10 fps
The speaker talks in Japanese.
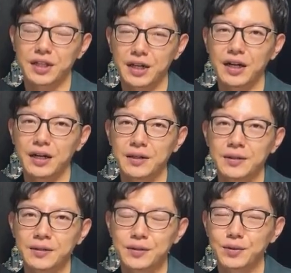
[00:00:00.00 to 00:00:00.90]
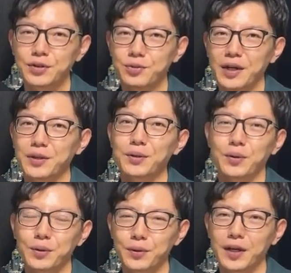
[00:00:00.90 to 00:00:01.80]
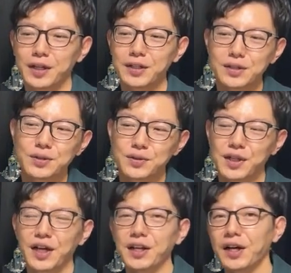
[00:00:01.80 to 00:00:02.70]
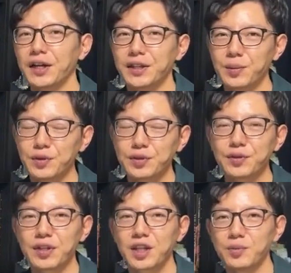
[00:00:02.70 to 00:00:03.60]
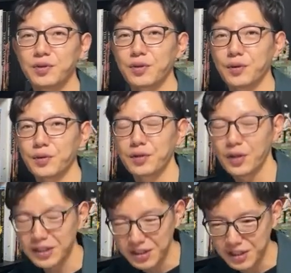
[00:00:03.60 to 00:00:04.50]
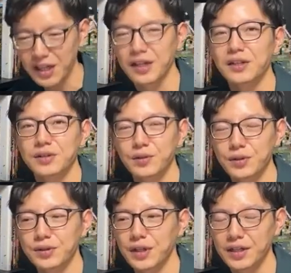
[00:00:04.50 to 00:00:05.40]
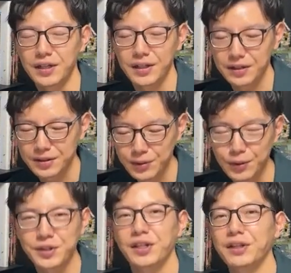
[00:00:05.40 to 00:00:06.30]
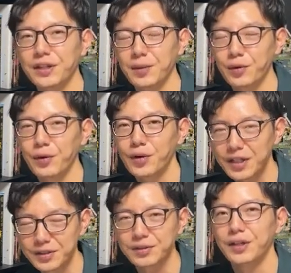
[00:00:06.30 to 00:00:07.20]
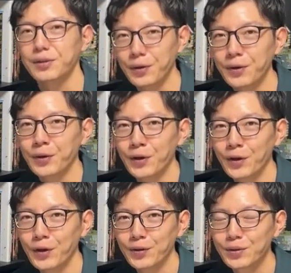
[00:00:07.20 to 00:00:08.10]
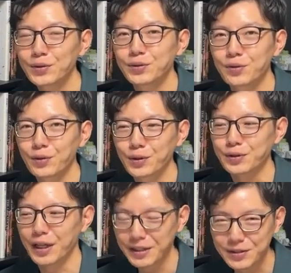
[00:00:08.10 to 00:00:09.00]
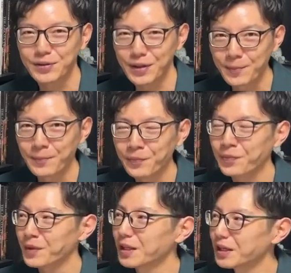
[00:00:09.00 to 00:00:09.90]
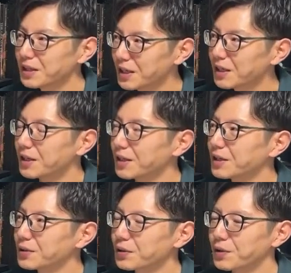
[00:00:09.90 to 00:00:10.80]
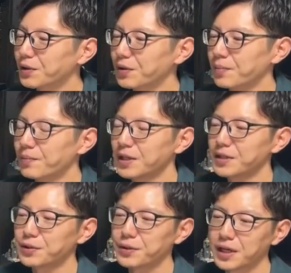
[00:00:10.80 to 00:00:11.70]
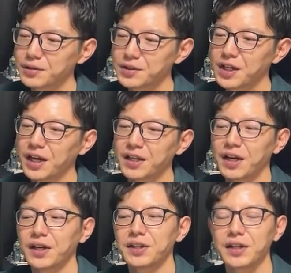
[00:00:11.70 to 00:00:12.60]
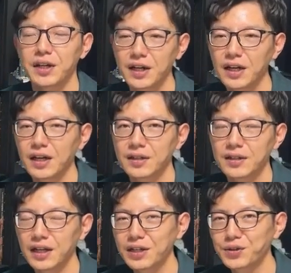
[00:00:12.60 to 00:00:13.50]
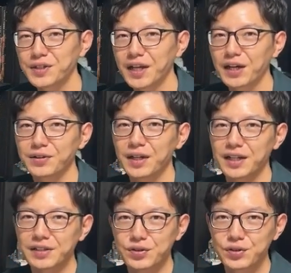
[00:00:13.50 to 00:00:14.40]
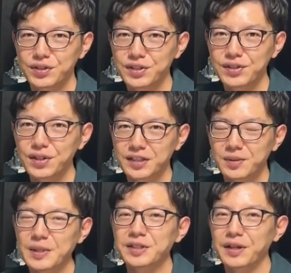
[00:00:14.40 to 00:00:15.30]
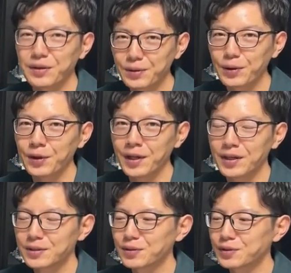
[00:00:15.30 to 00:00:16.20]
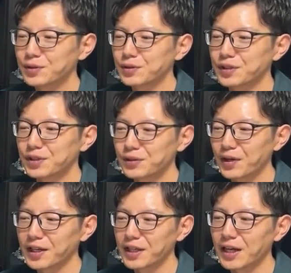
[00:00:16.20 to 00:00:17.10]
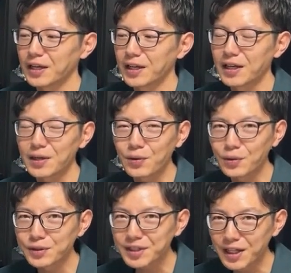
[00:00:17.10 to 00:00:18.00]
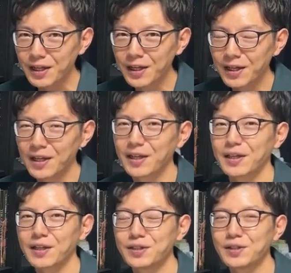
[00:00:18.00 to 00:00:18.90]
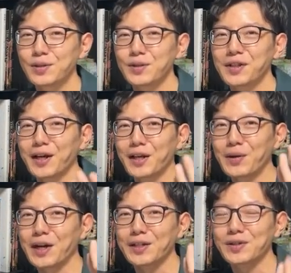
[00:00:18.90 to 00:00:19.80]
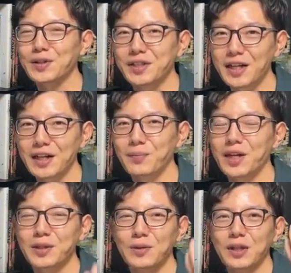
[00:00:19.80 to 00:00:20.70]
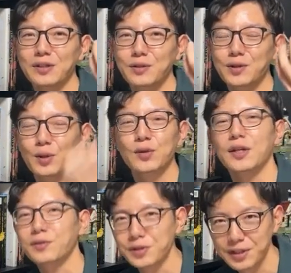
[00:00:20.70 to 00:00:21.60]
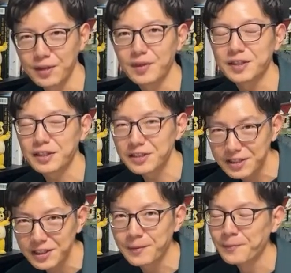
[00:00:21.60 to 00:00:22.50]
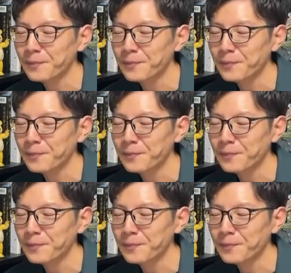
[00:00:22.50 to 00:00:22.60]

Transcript: たらそこで生まれるってことは現実の世界に帰ってもそんだけ分と同じ時間が過ご,、えー、過ごしていてもおかしくないということなんですよね。なんで、えーと、真人があの世界に入ってから中の世界の中で数日経ちましたけどその数日の間並行して、えー、現実の世界では勝一が真人たちを捜索していましたし